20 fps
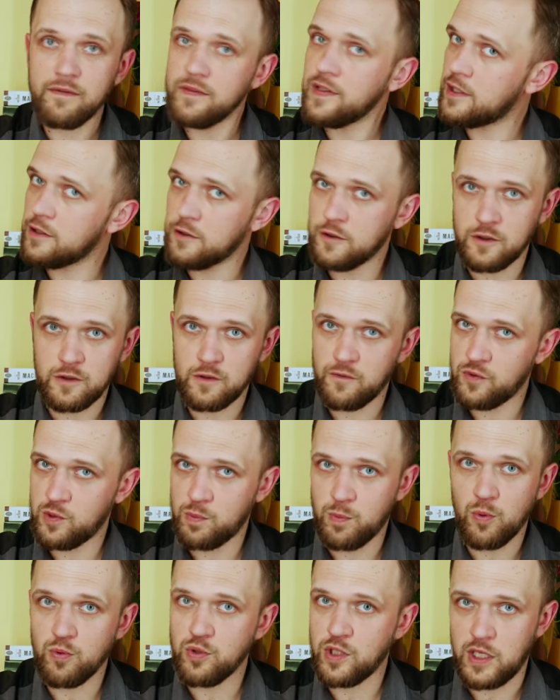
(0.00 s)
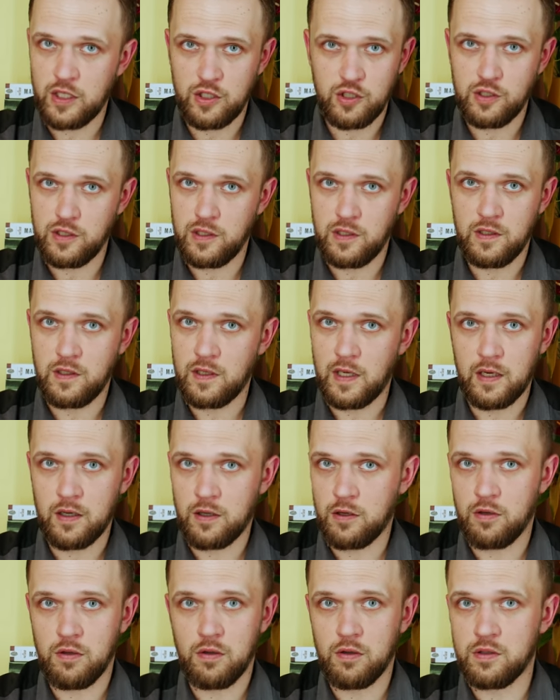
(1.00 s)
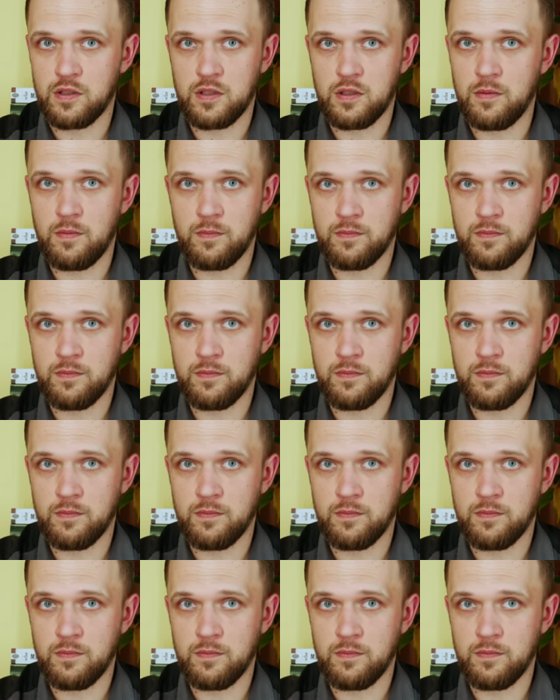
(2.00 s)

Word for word: więc współcześni archeolodzy,